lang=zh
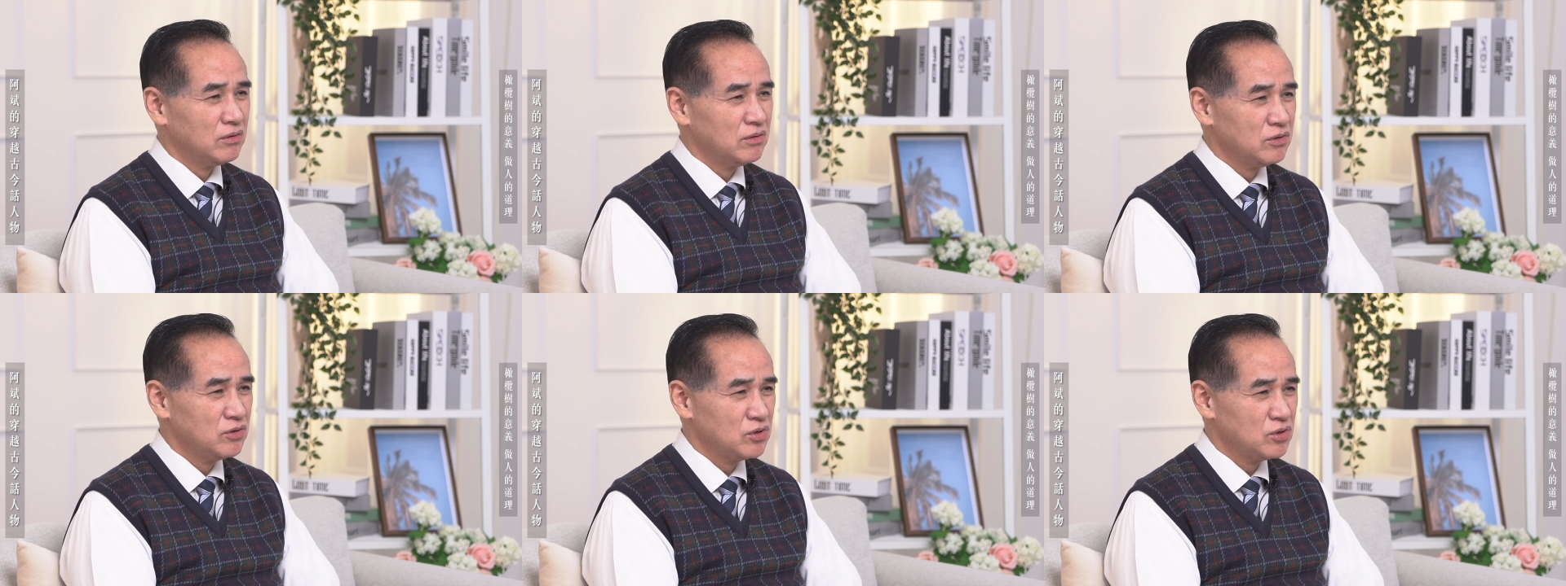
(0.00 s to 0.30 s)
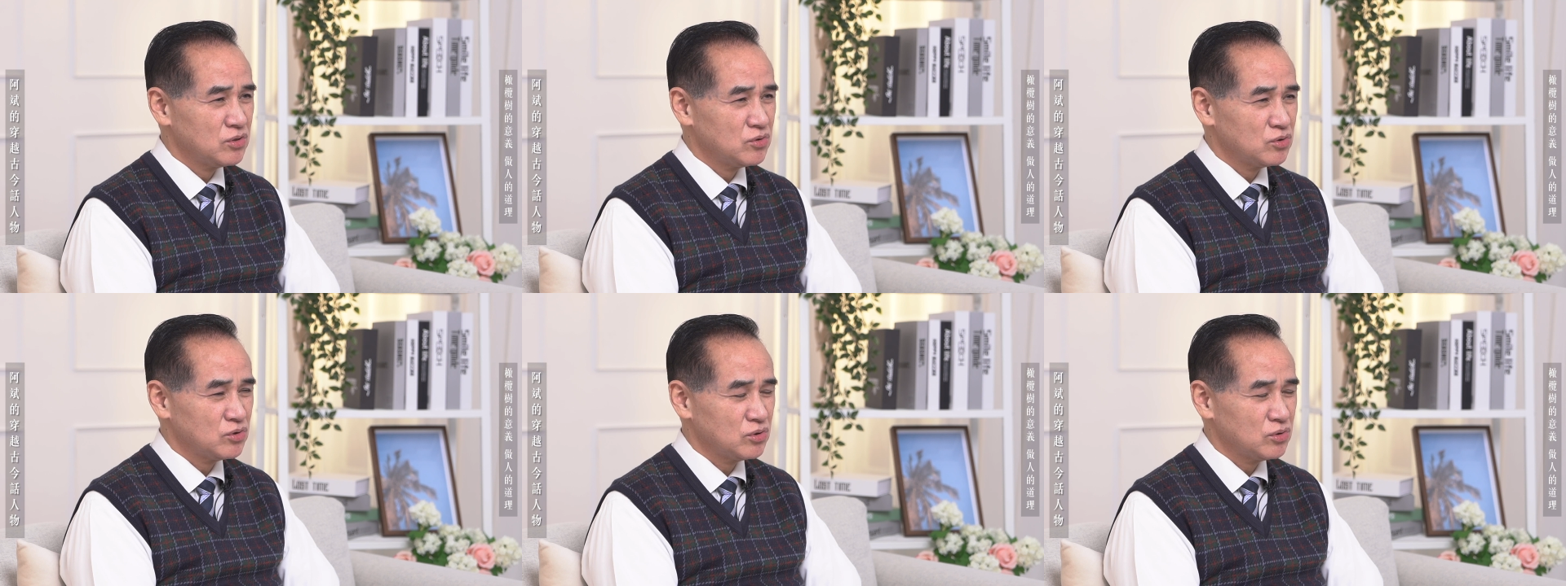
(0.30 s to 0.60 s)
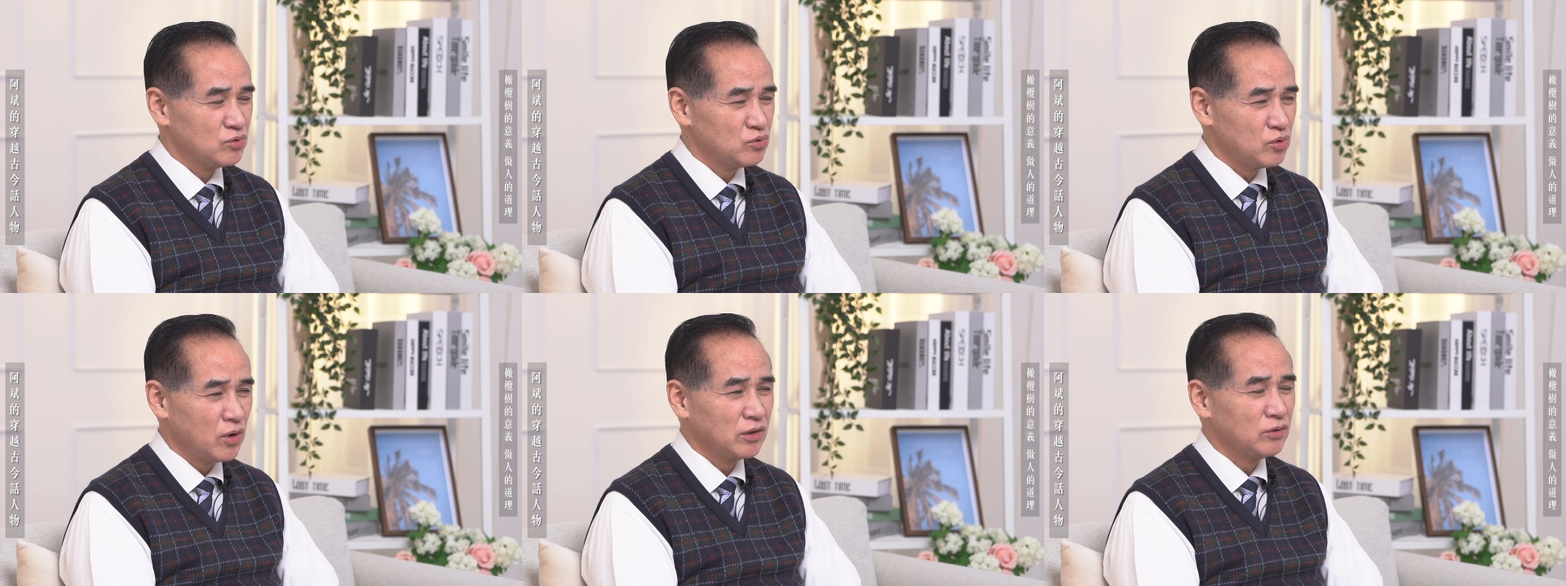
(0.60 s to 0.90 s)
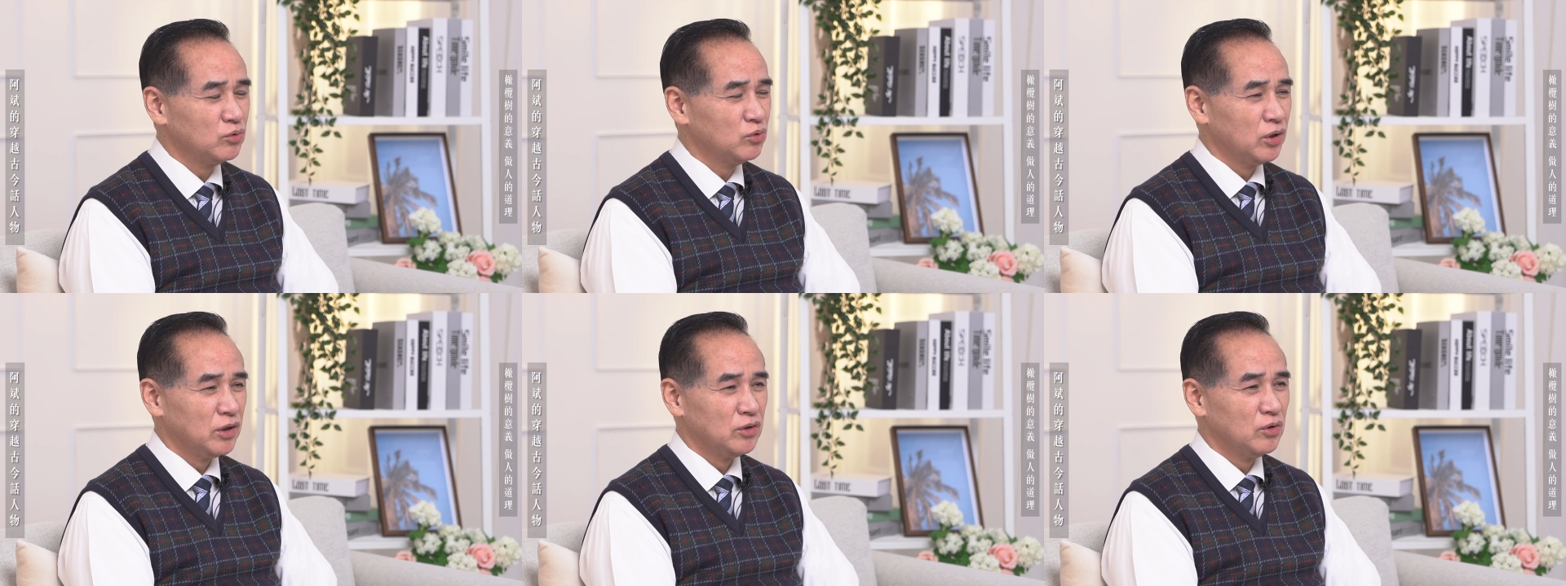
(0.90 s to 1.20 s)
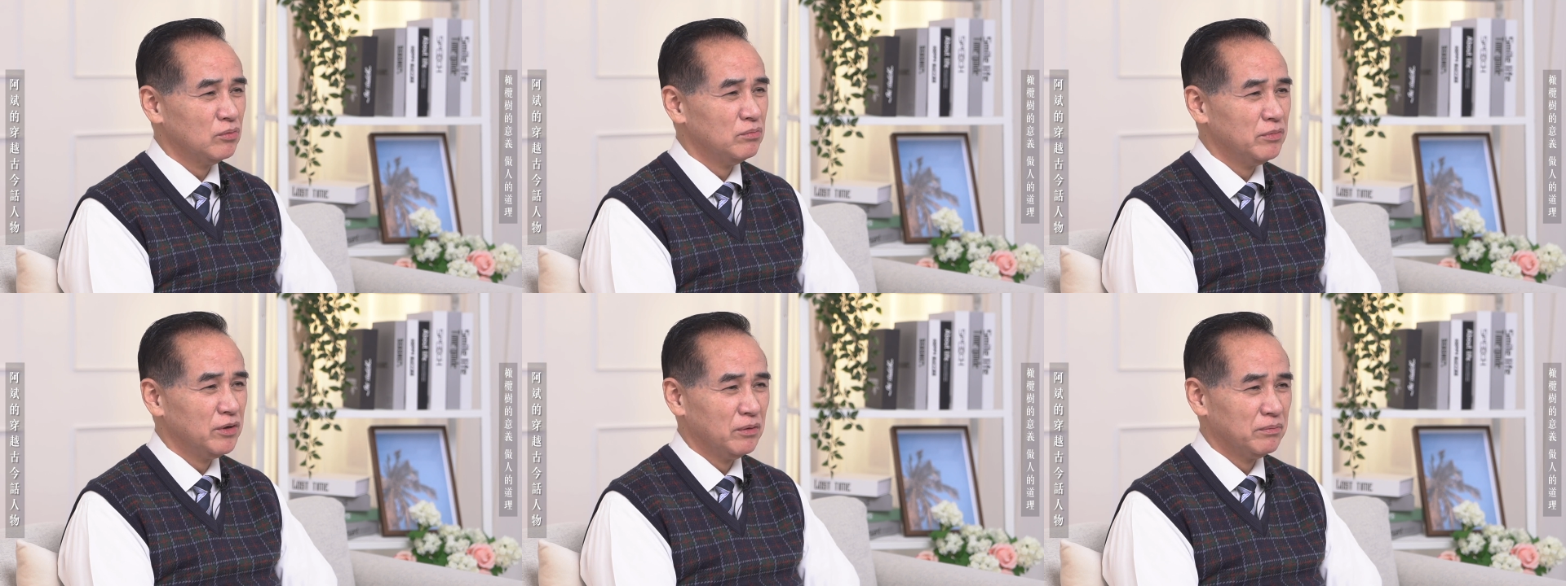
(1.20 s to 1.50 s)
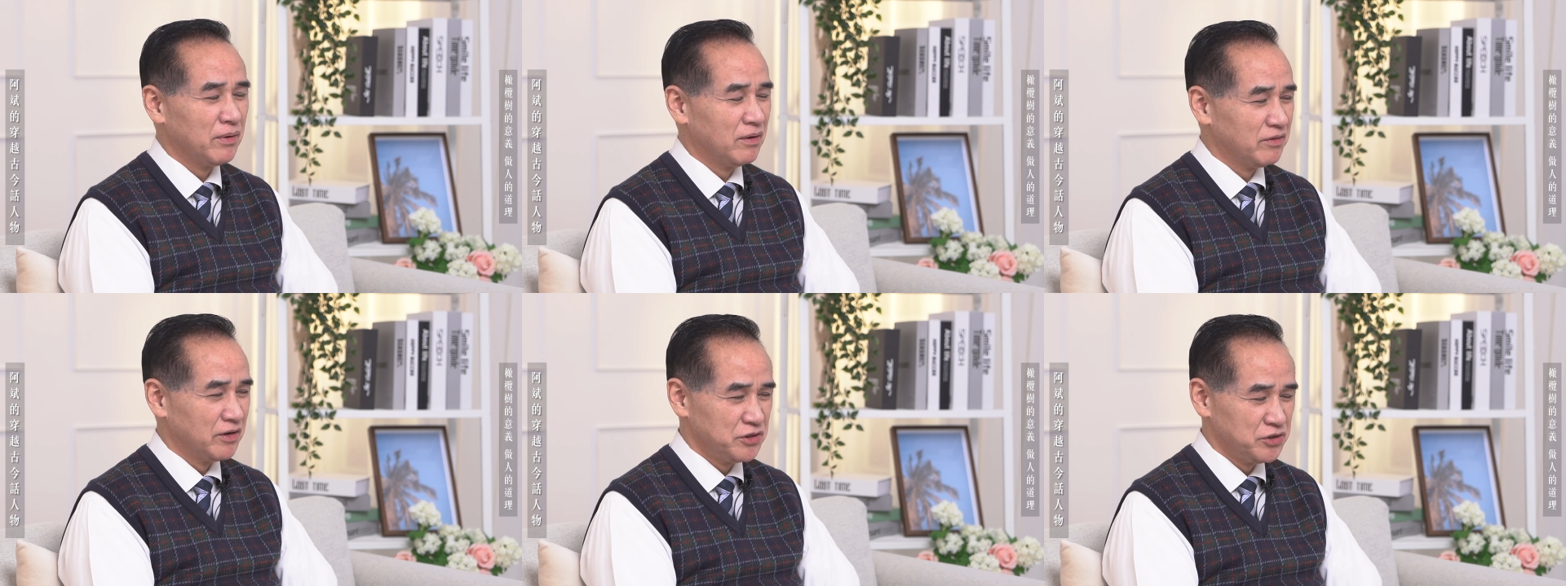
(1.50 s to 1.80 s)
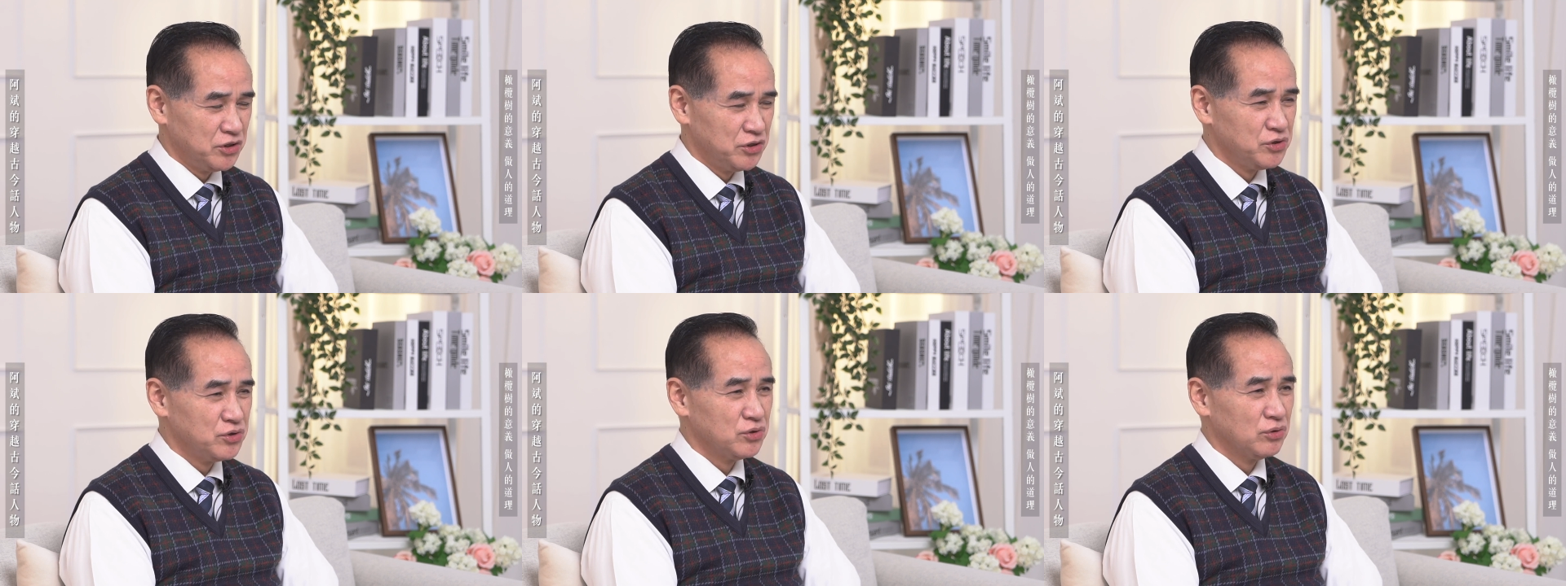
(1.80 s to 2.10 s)
双腿都没有办法
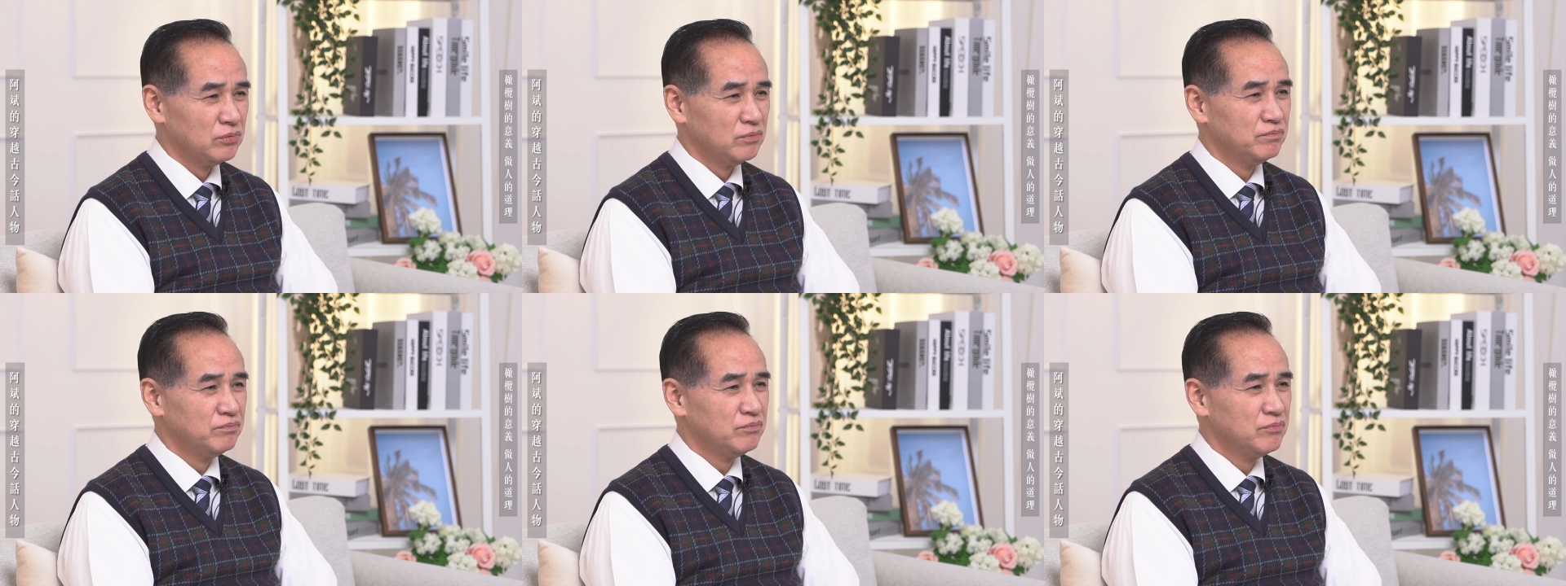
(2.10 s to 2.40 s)
行走。